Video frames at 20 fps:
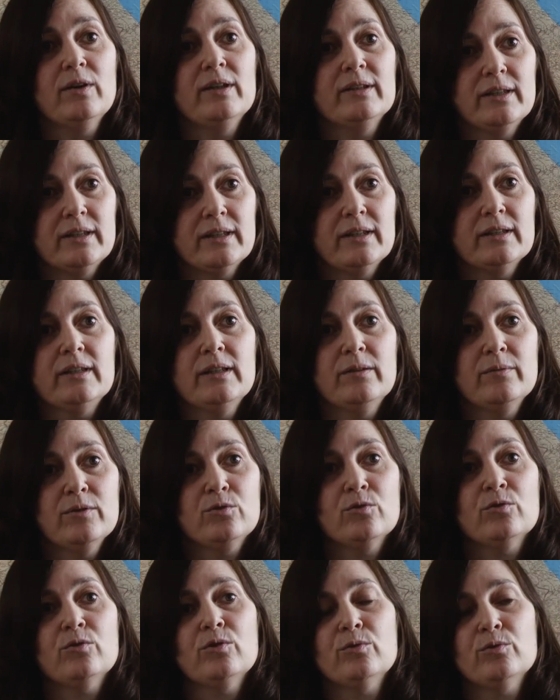
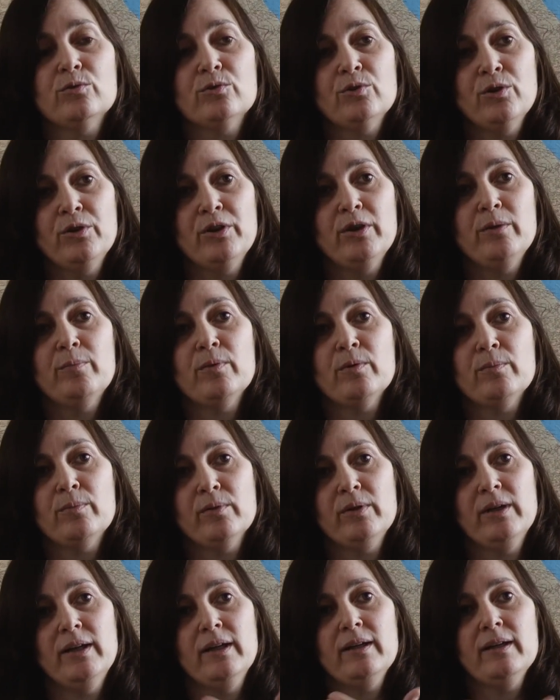alternativas o soluciones,
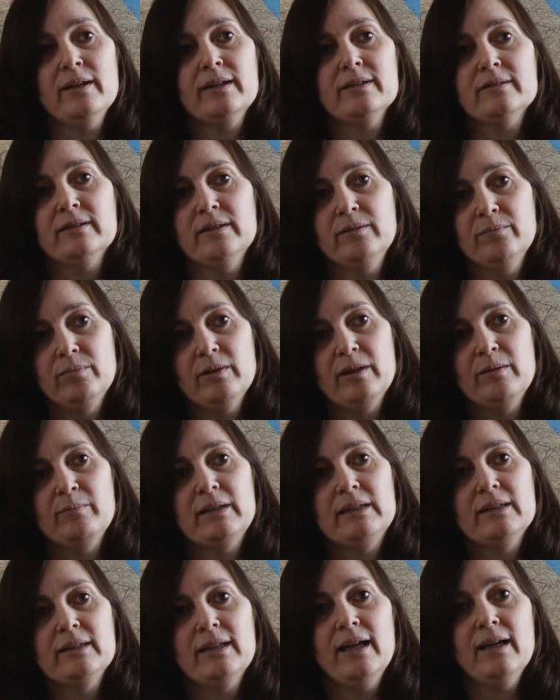proponerlas,
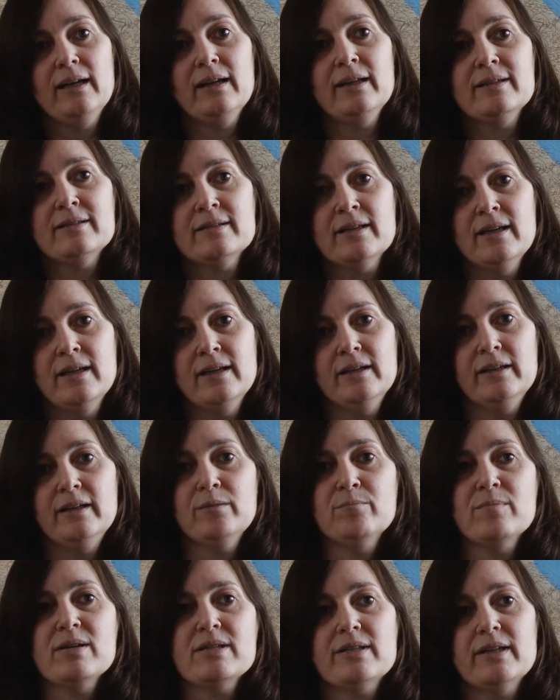implementarlas y
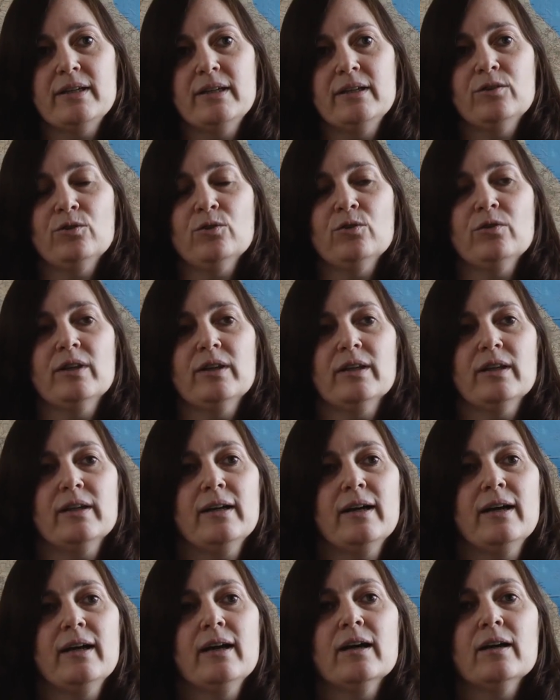en base a esto
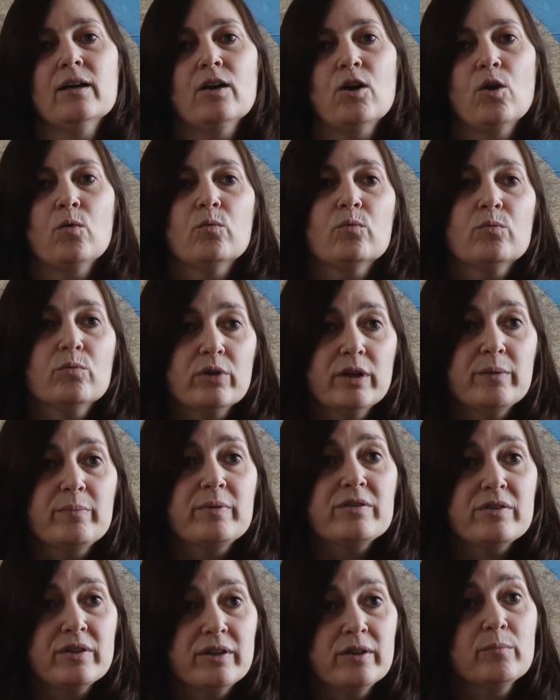quedará una
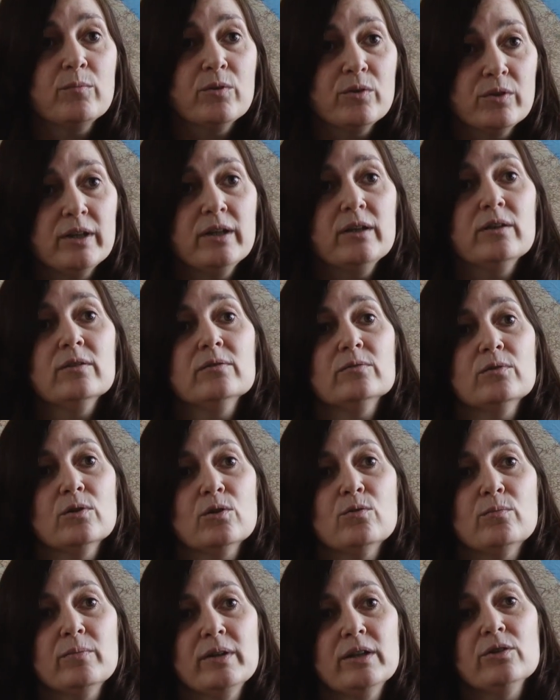especie de modelo, un
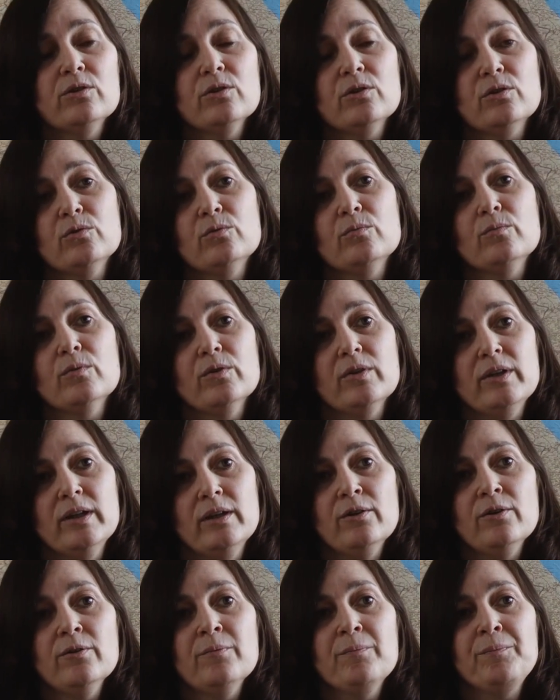documento con un
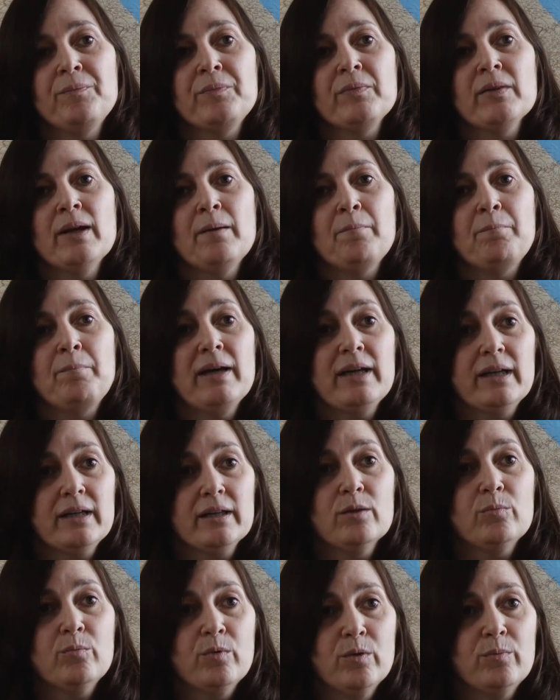modelo para
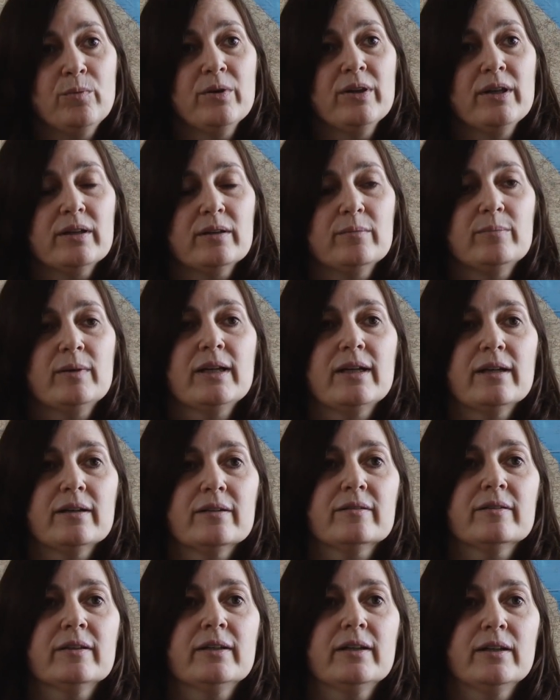que después pueda
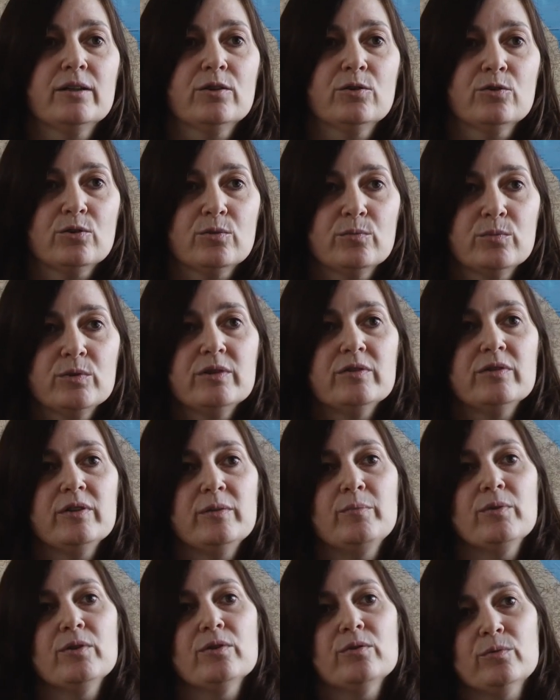replicarse en otros
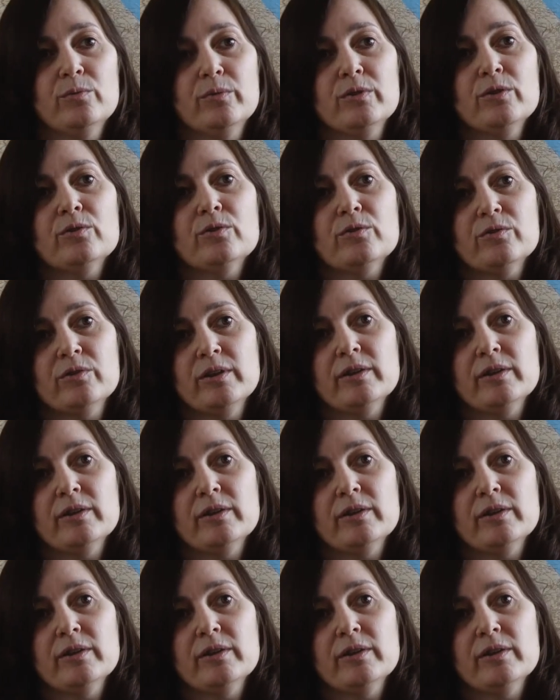municipios o en otros